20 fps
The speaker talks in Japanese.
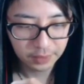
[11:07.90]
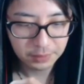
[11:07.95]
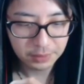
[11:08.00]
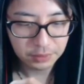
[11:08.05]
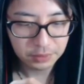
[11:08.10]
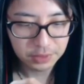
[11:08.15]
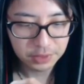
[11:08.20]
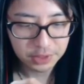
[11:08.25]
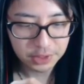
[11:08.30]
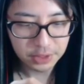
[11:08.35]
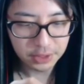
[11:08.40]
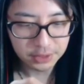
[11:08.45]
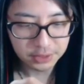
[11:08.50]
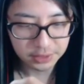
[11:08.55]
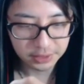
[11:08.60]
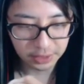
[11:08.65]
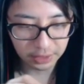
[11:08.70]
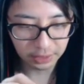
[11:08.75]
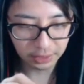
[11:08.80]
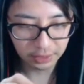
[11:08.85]
レベル1で
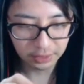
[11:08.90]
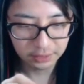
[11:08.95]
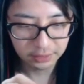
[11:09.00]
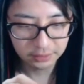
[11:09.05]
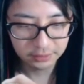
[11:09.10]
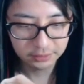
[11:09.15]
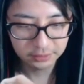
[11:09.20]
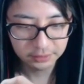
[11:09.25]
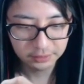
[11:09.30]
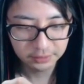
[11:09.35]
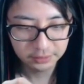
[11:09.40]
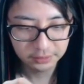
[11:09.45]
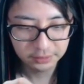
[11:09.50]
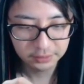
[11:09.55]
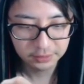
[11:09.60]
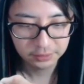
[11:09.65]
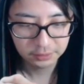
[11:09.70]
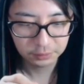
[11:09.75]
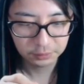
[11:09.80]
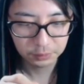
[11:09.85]
すから、
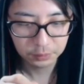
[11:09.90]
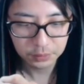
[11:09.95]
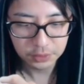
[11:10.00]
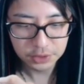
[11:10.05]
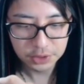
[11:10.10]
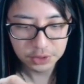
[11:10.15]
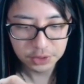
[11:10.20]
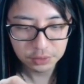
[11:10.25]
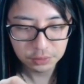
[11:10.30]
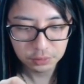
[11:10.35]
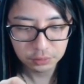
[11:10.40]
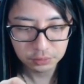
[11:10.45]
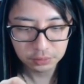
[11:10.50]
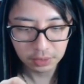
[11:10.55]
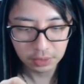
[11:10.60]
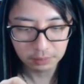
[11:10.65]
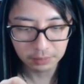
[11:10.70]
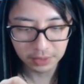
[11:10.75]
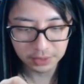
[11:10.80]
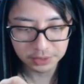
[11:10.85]
ここで死ぬこ
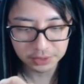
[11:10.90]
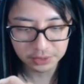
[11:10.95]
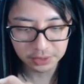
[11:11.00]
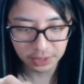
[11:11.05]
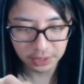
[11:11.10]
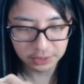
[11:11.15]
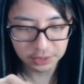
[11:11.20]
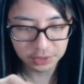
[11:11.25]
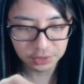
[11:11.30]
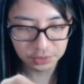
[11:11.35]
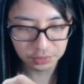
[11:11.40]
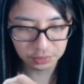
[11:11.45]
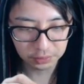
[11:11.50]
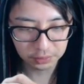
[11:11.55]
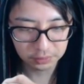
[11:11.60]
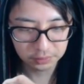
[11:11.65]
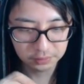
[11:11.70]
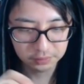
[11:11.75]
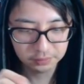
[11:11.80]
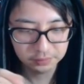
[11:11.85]
とはまずないでしょう。
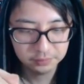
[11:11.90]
